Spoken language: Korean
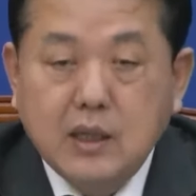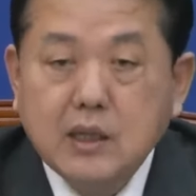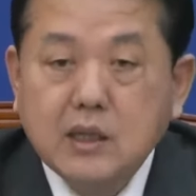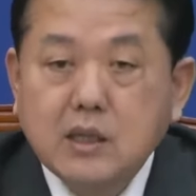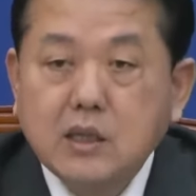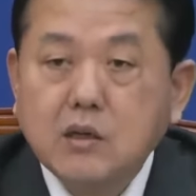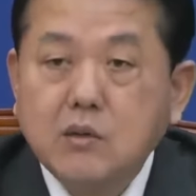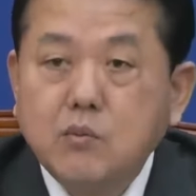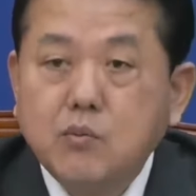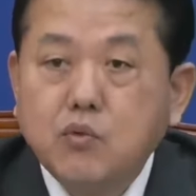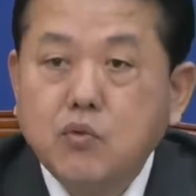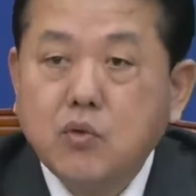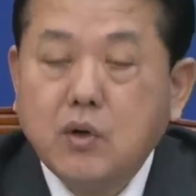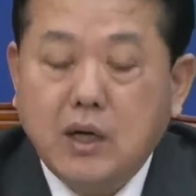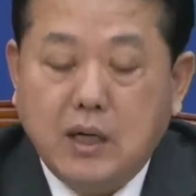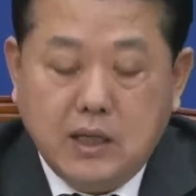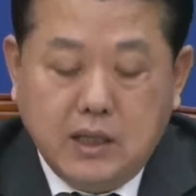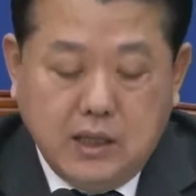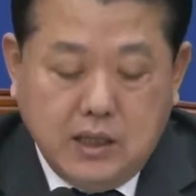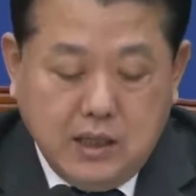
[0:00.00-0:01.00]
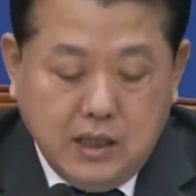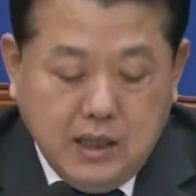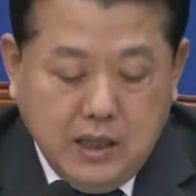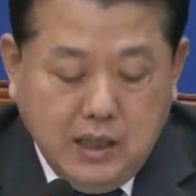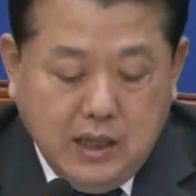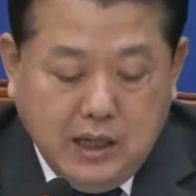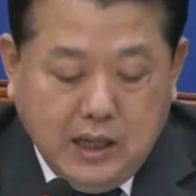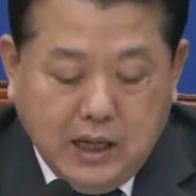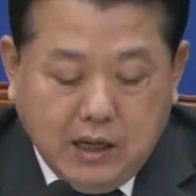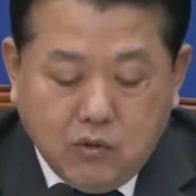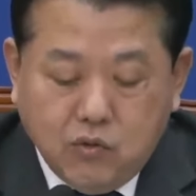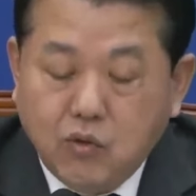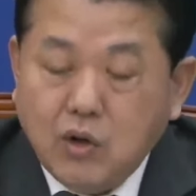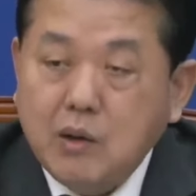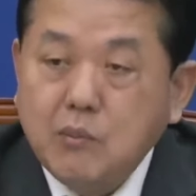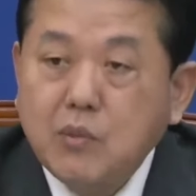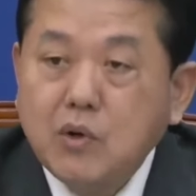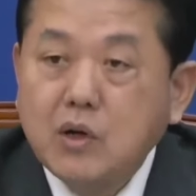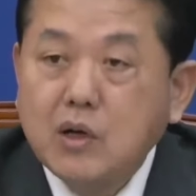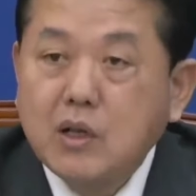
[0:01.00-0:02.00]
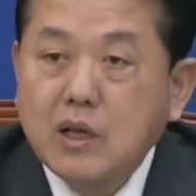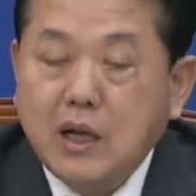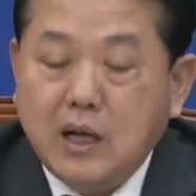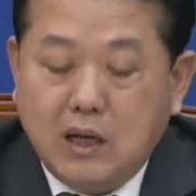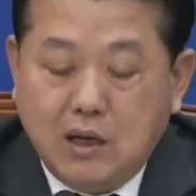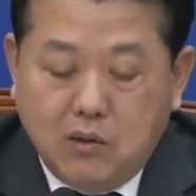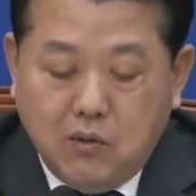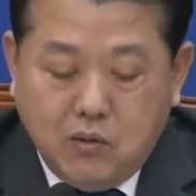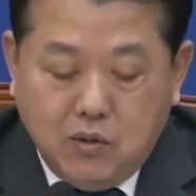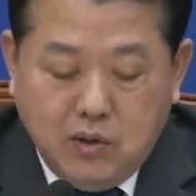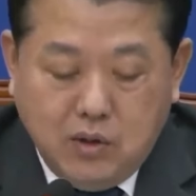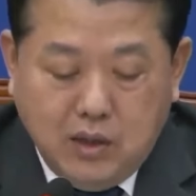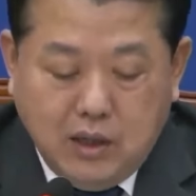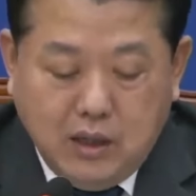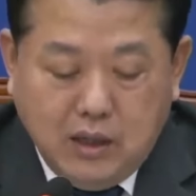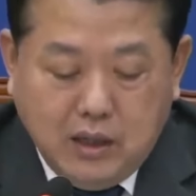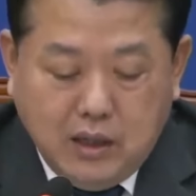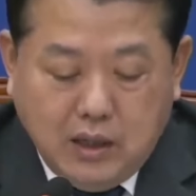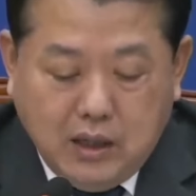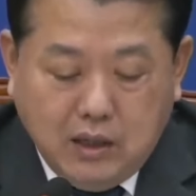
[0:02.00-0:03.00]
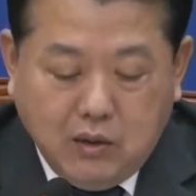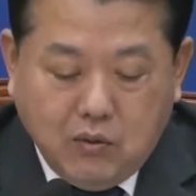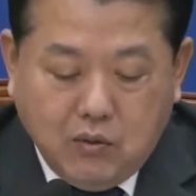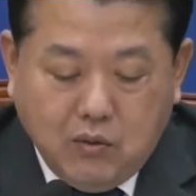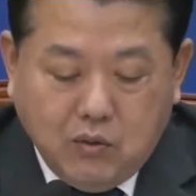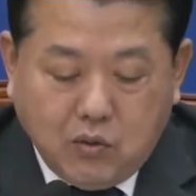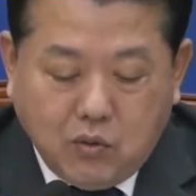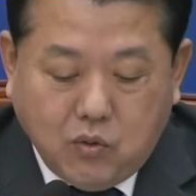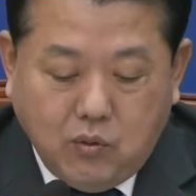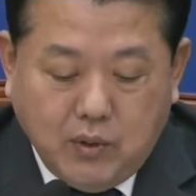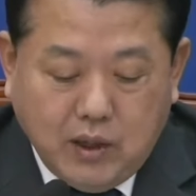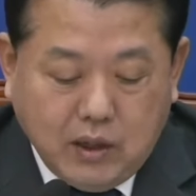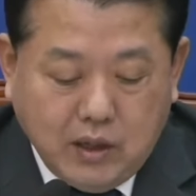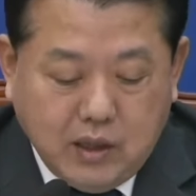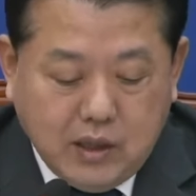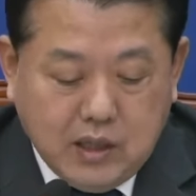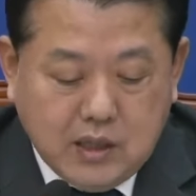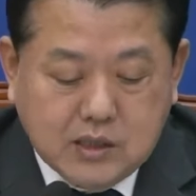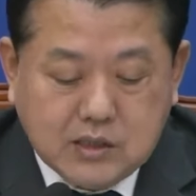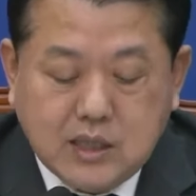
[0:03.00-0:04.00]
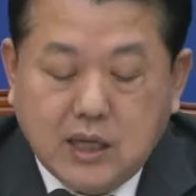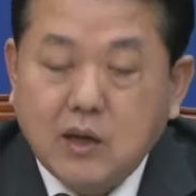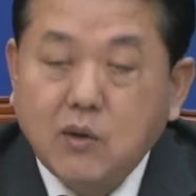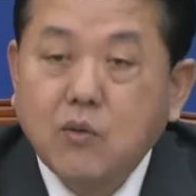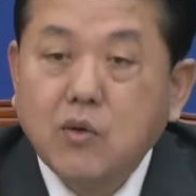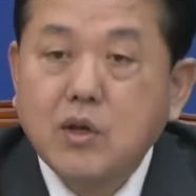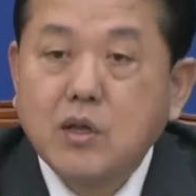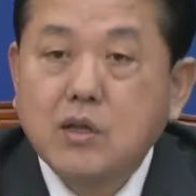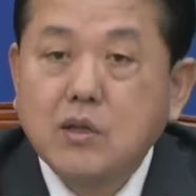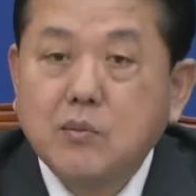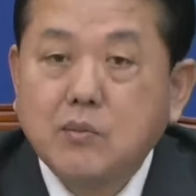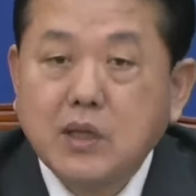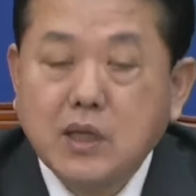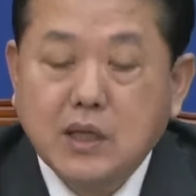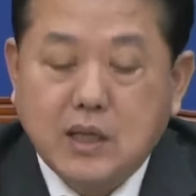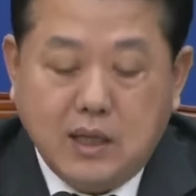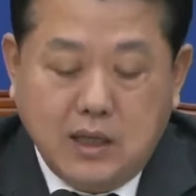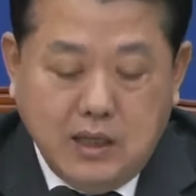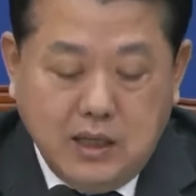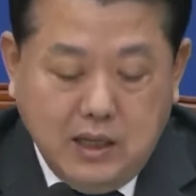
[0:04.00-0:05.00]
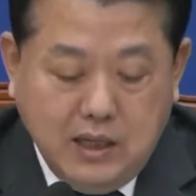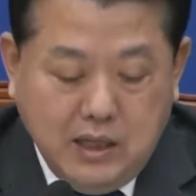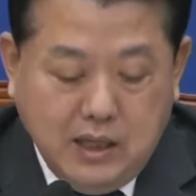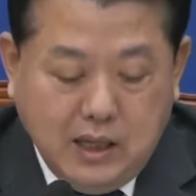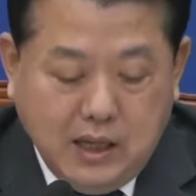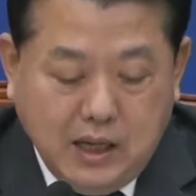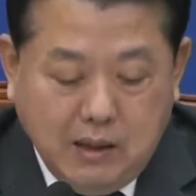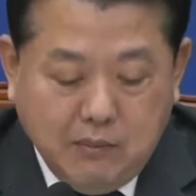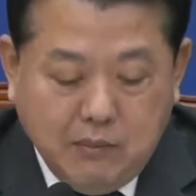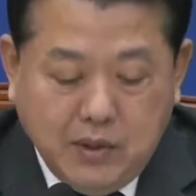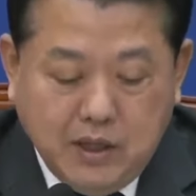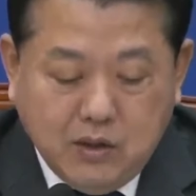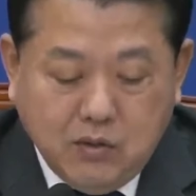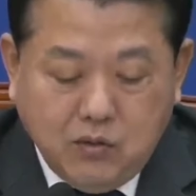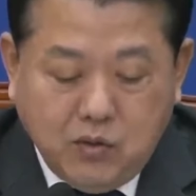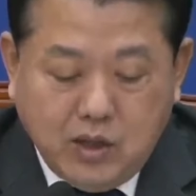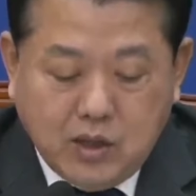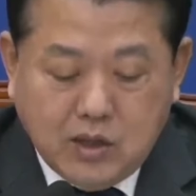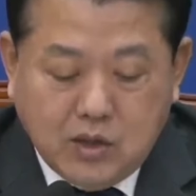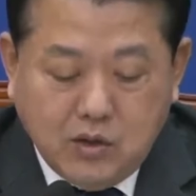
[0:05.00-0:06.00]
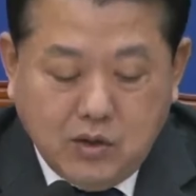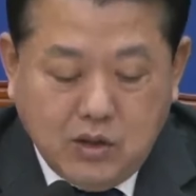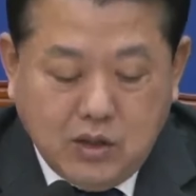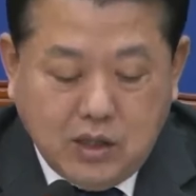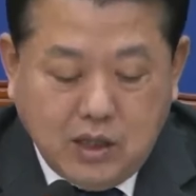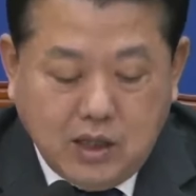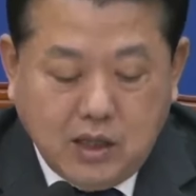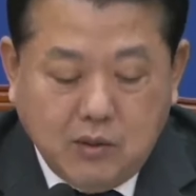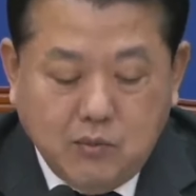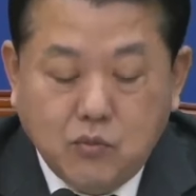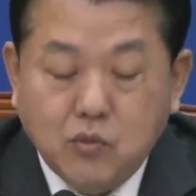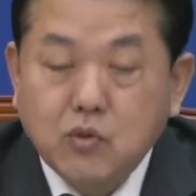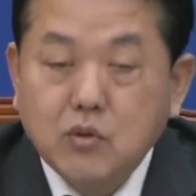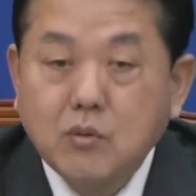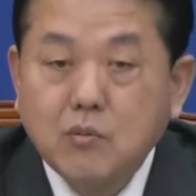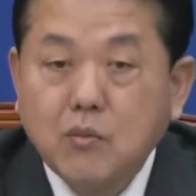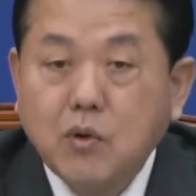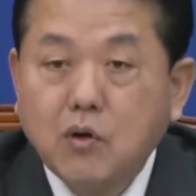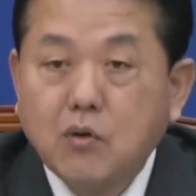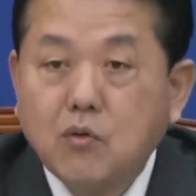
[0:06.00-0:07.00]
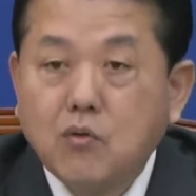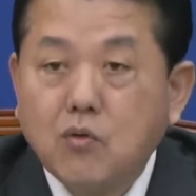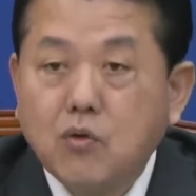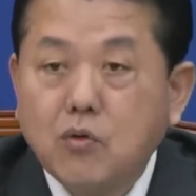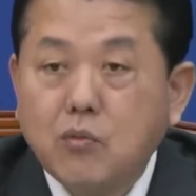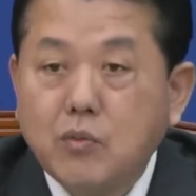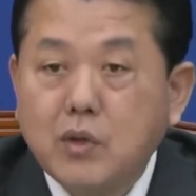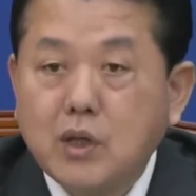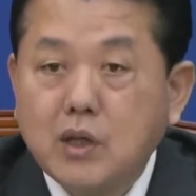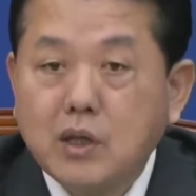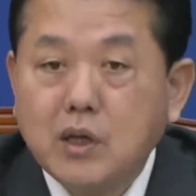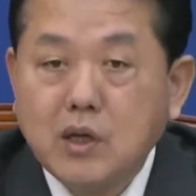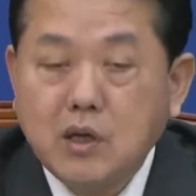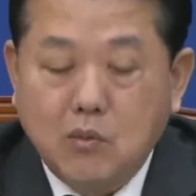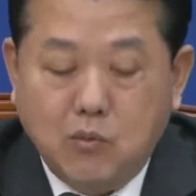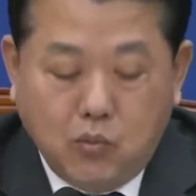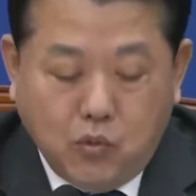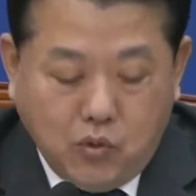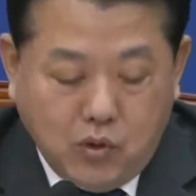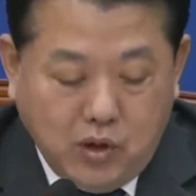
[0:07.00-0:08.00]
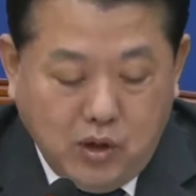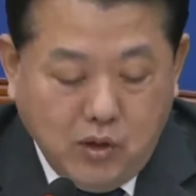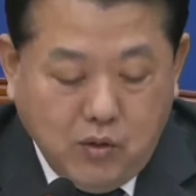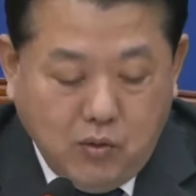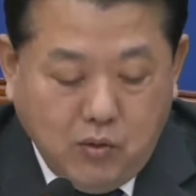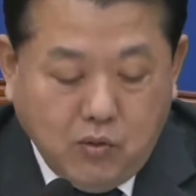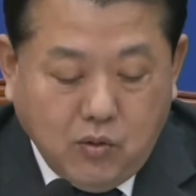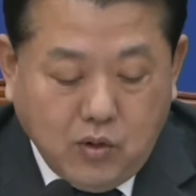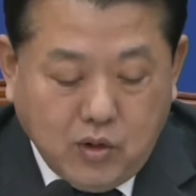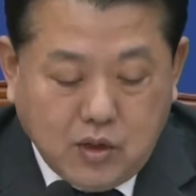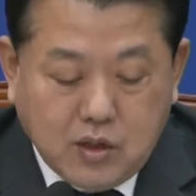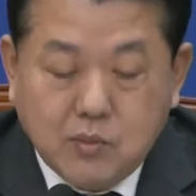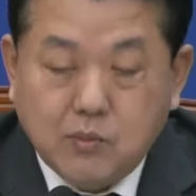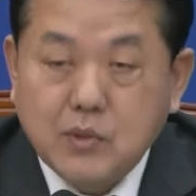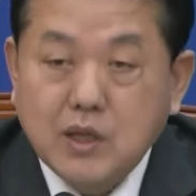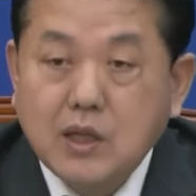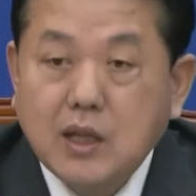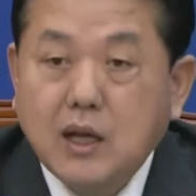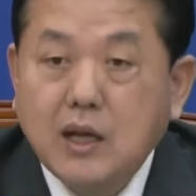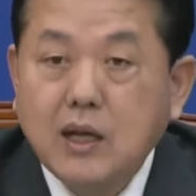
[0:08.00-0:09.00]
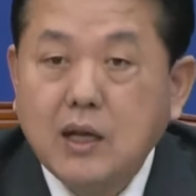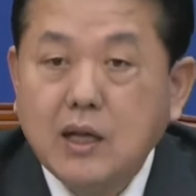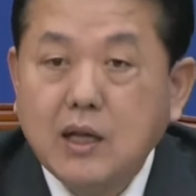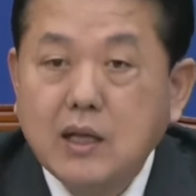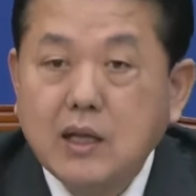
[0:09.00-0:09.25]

지금 북한이 하루가 멀다 하고, 하고 도발을 일삼고 있습니다. 한반도의 전쟁의 먹구름이 몰려오고 있습니다.